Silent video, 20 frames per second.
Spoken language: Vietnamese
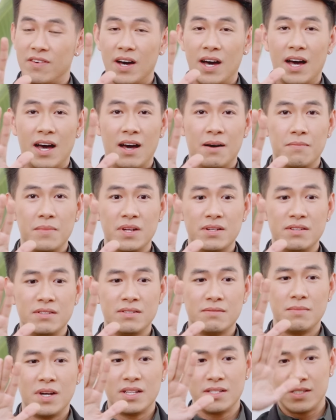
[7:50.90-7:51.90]
và
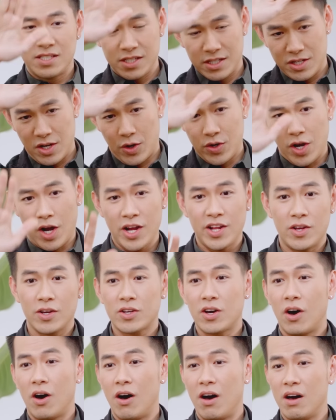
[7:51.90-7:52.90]
bên bên sườn đồi đó thì nó
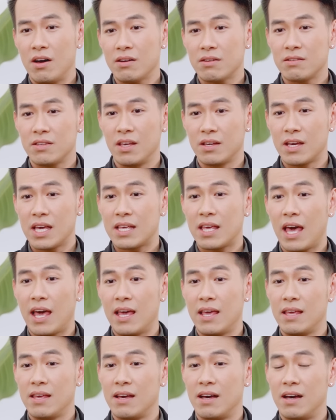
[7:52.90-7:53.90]
có những cái
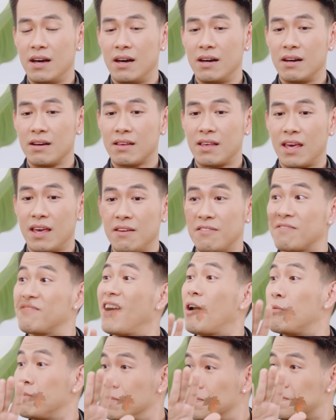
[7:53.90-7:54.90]
cây uh, cây
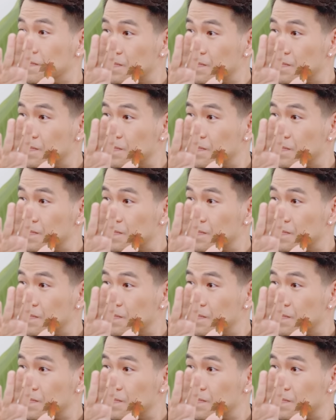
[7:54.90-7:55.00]
phong